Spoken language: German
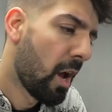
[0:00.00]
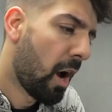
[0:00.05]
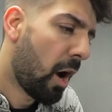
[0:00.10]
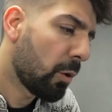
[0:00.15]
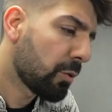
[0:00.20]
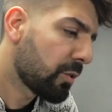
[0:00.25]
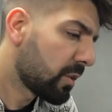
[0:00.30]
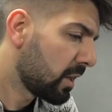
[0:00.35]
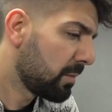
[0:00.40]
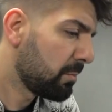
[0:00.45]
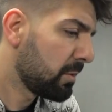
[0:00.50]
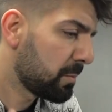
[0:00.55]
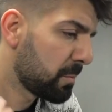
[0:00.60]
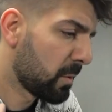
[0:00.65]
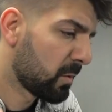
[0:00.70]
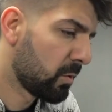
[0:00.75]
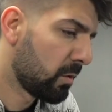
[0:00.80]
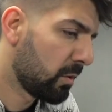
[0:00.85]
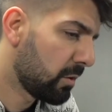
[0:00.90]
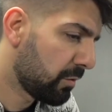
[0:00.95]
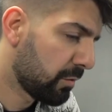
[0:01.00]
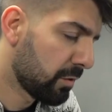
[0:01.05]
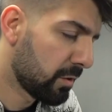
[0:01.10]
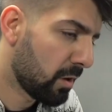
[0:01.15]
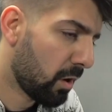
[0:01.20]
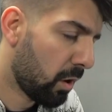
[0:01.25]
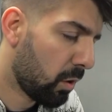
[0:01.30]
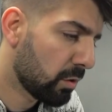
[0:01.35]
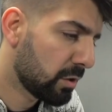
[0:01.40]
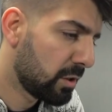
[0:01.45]
Außerdem, ich persönlich
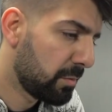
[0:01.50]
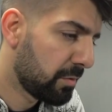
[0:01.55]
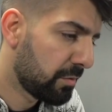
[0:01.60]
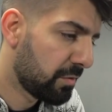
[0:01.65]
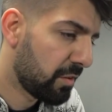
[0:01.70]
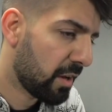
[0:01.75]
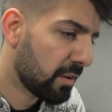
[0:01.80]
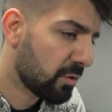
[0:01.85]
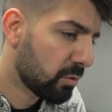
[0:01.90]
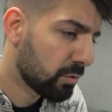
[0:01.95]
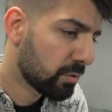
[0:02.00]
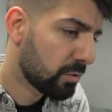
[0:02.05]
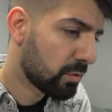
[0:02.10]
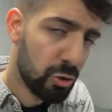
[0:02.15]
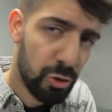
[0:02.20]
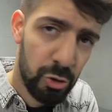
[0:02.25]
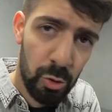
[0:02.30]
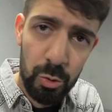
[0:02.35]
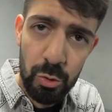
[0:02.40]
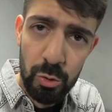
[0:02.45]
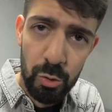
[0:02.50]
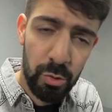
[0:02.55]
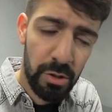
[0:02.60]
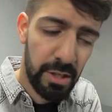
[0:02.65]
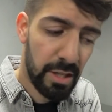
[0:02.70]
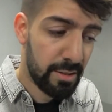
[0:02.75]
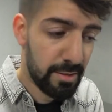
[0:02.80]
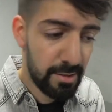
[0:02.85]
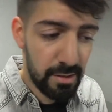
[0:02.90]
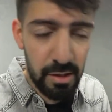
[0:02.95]
finde auch die Bewertungsstruktur
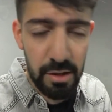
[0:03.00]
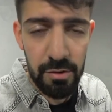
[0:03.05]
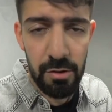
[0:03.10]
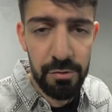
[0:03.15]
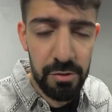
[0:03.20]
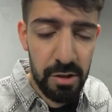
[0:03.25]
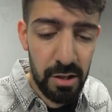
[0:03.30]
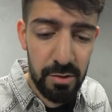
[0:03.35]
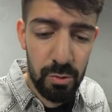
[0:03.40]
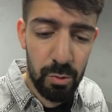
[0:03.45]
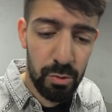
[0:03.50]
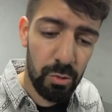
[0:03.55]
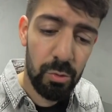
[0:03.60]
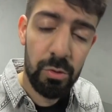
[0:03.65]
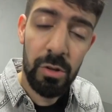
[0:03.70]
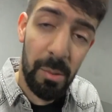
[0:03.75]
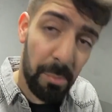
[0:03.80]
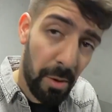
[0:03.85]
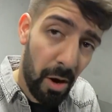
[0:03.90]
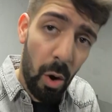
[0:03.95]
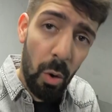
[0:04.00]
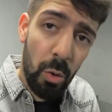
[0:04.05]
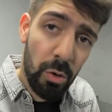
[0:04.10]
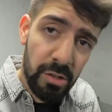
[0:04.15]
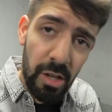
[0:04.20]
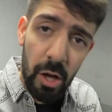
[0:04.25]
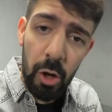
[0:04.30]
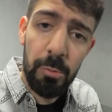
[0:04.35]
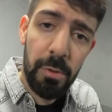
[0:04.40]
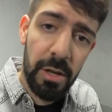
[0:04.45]
jetzt in den Qualifikationsrunden, aber auch
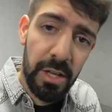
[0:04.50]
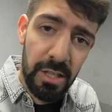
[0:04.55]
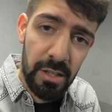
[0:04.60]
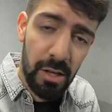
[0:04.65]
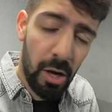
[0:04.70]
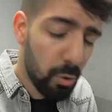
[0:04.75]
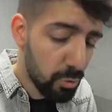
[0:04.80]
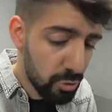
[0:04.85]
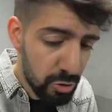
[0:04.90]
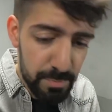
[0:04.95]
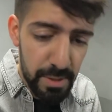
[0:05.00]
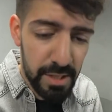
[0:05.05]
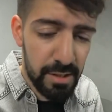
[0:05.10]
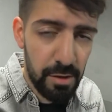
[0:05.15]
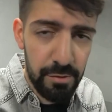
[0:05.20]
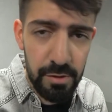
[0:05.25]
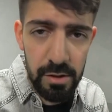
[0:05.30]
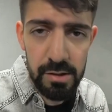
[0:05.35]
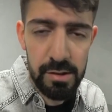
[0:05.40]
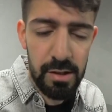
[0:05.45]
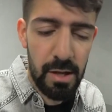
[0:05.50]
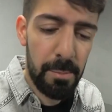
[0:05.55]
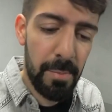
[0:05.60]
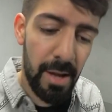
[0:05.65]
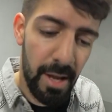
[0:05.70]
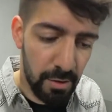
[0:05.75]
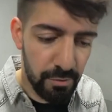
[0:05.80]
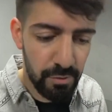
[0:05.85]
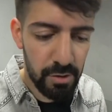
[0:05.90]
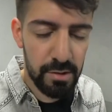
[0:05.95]
darüber hinaus, später werdet ihr ja
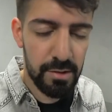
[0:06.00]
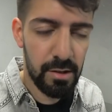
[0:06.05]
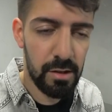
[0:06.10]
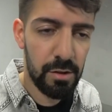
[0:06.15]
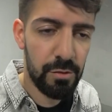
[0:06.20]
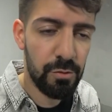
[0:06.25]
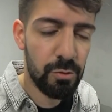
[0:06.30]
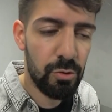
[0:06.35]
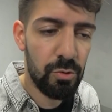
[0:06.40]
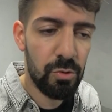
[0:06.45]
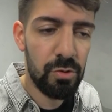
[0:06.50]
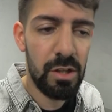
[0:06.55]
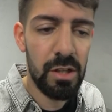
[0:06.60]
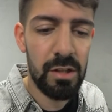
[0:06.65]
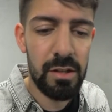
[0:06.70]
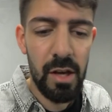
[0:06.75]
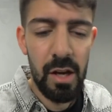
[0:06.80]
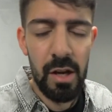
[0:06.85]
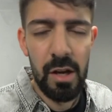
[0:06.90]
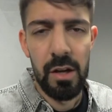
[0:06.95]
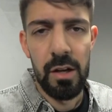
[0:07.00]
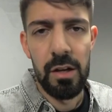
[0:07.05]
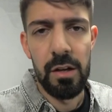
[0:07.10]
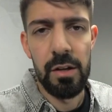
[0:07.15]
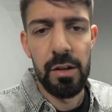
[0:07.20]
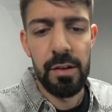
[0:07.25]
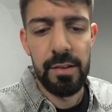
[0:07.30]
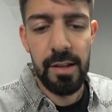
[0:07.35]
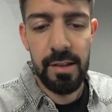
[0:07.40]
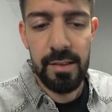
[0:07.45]
merken, wie das alles funktioniert,
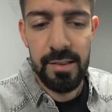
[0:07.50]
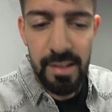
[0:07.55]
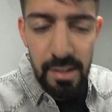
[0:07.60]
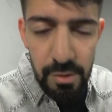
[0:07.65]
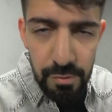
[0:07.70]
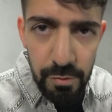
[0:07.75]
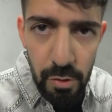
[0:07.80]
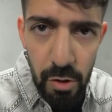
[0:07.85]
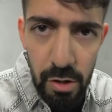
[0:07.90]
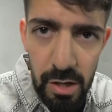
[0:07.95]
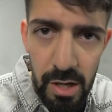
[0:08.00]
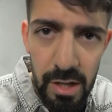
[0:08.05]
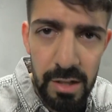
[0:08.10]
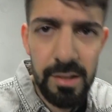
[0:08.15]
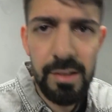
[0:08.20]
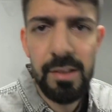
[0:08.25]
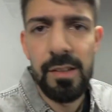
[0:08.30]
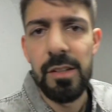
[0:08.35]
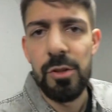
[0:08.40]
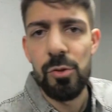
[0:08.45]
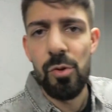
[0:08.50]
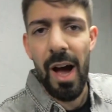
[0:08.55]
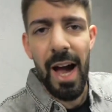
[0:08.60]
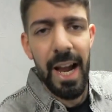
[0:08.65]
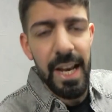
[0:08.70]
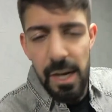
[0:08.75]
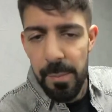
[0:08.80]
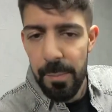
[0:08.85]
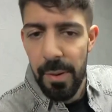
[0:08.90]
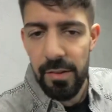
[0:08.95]
äh, sehr sinnvoll. Ja, das ist nicht nur
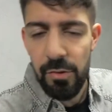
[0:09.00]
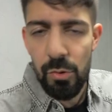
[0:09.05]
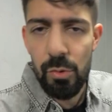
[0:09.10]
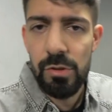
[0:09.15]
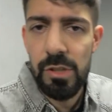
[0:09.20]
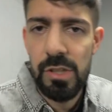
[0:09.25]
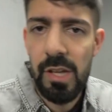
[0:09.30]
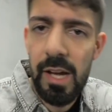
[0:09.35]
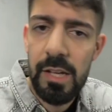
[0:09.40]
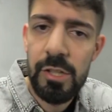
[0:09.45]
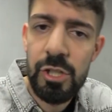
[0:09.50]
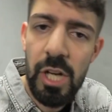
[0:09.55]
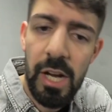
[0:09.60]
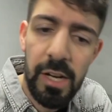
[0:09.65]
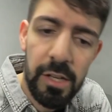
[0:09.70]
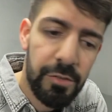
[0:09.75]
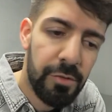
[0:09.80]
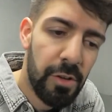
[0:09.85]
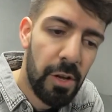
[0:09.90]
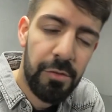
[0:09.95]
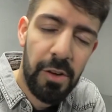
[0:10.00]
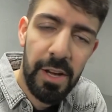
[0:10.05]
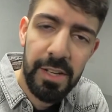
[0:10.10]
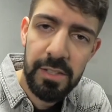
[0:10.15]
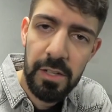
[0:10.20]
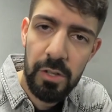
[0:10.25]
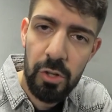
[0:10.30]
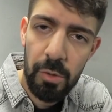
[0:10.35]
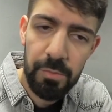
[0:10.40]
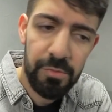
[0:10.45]
eine Person, die da entscheidet, wer
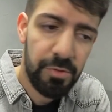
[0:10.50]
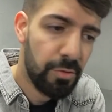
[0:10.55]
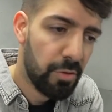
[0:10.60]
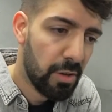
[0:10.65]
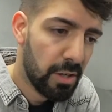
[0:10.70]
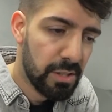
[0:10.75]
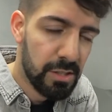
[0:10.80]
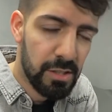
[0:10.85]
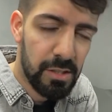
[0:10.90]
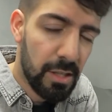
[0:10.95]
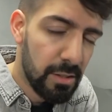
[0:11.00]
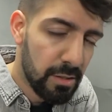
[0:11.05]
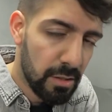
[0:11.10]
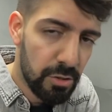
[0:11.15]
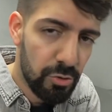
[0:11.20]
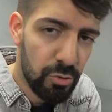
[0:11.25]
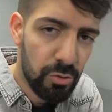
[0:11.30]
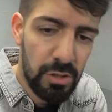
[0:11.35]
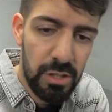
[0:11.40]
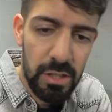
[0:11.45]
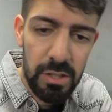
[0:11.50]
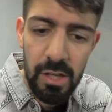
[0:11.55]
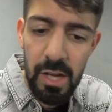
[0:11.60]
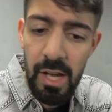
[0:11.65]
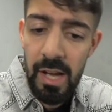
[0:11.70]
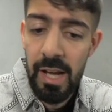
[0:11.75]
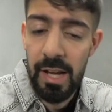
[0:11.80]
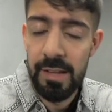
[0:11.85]
weiterkommt, wie vielleicht in den anderen Turnieren.